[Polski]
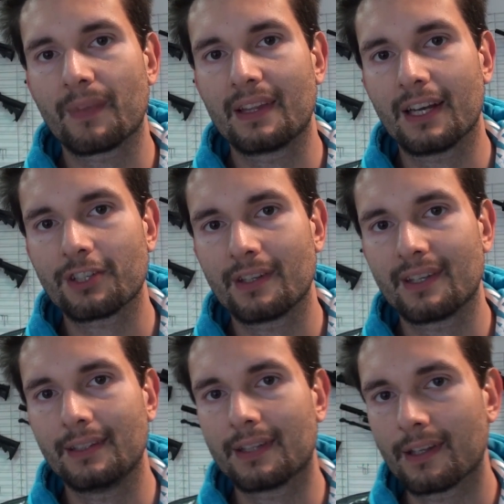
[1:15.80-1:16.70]
nasze
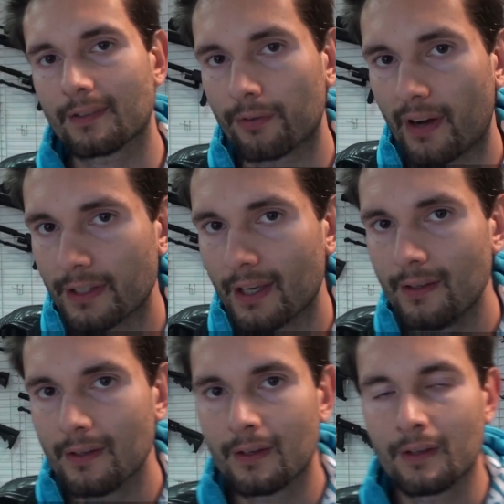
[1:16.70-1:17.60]
zainteresowanie
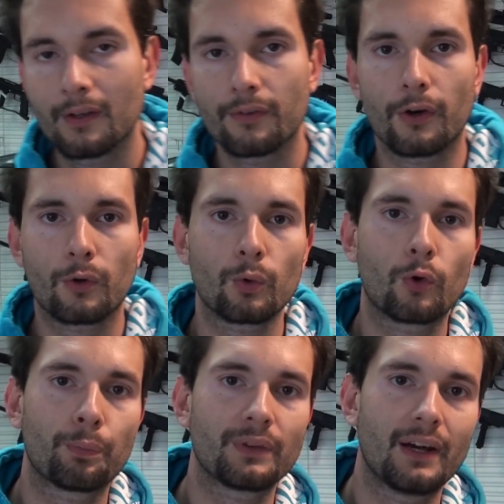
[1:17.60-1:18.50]
wokół
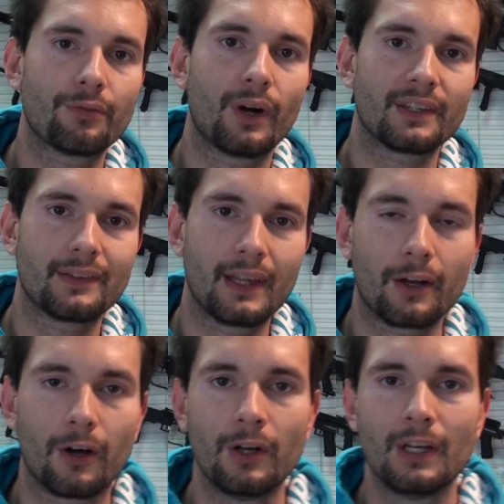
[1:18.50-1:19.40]
kupna
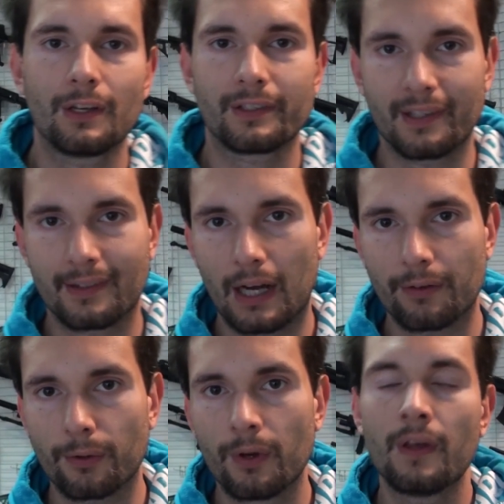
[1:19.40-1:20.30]
własnego
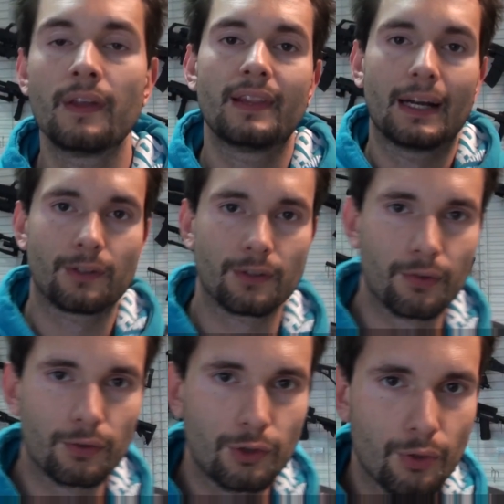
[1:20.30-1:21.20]
zestawu. Na co
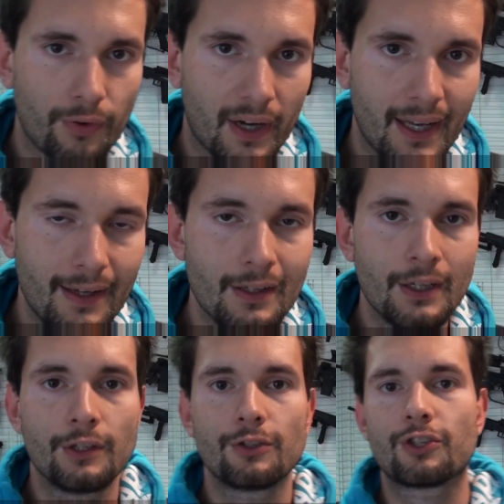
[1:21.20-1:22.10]
zwrócić uwagę?
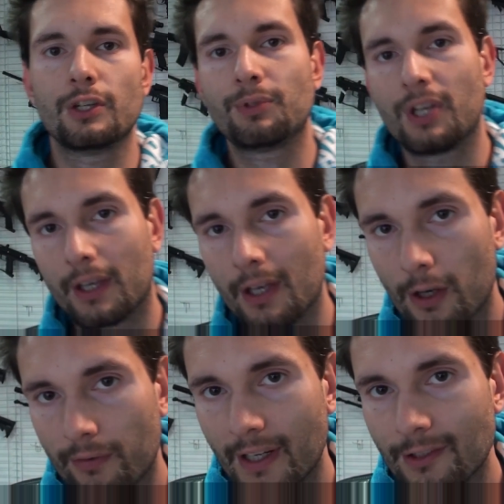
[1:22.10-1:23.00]
czym się
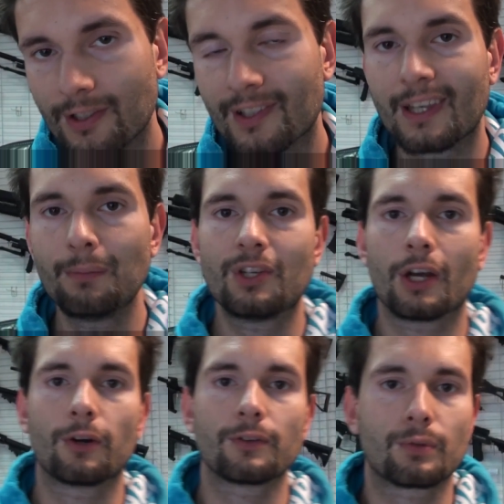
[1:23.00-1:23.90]
kierować, z kim się
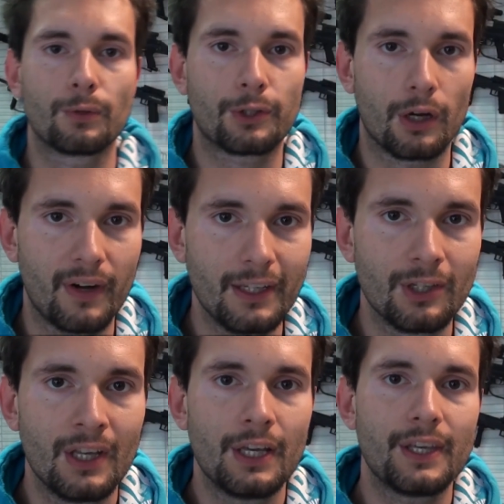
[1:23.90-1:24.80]

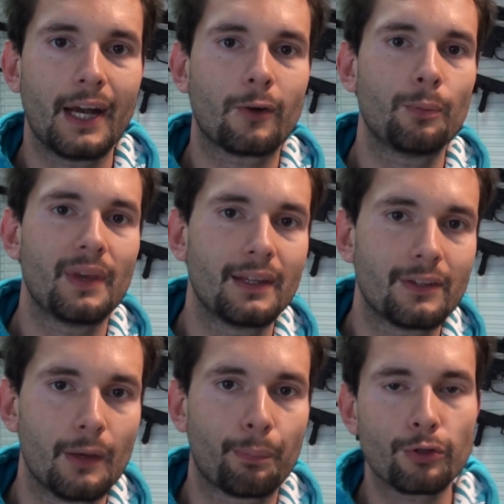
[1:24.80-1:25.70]
konsultować, jak
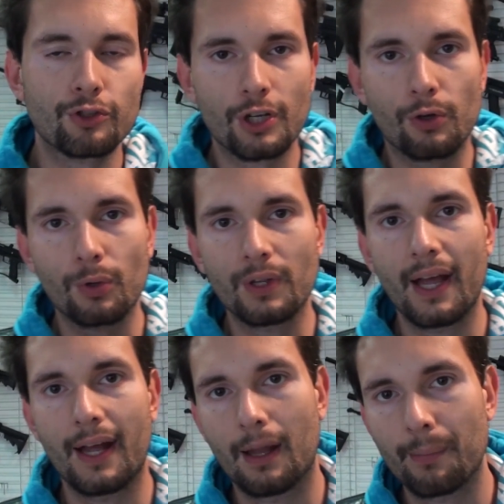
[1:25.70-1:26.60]
umiejętnie
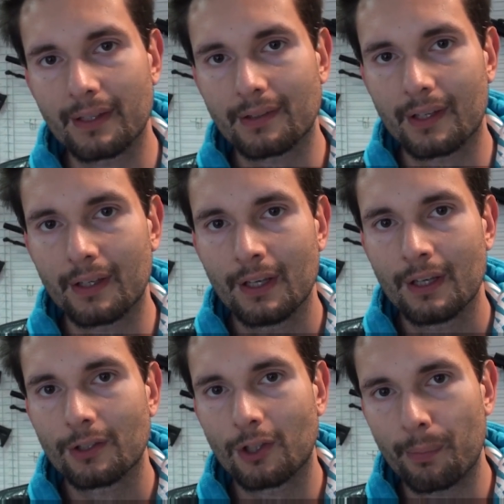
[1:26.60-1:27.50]
poszczególne elementy
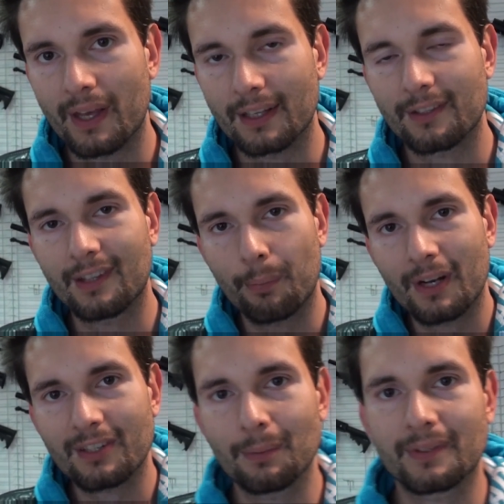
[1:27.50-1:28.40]
dobierać.
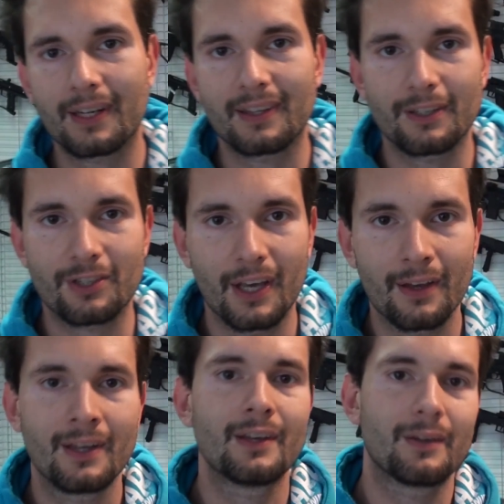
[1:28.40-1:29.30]
Zapraszam serdecznie.
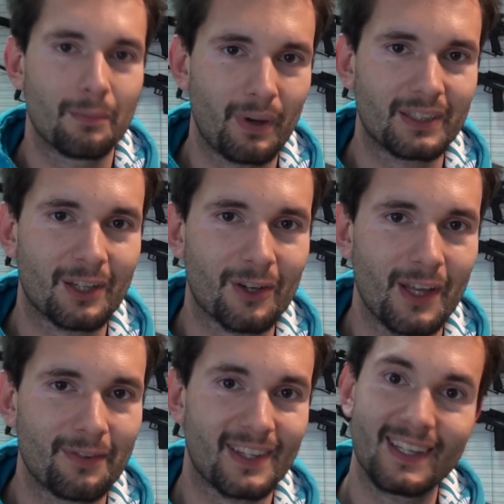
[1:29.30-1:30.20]
Patryk
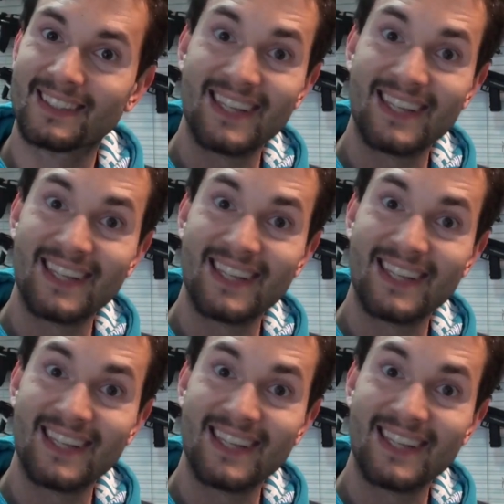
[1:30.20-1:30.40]
Rojewski.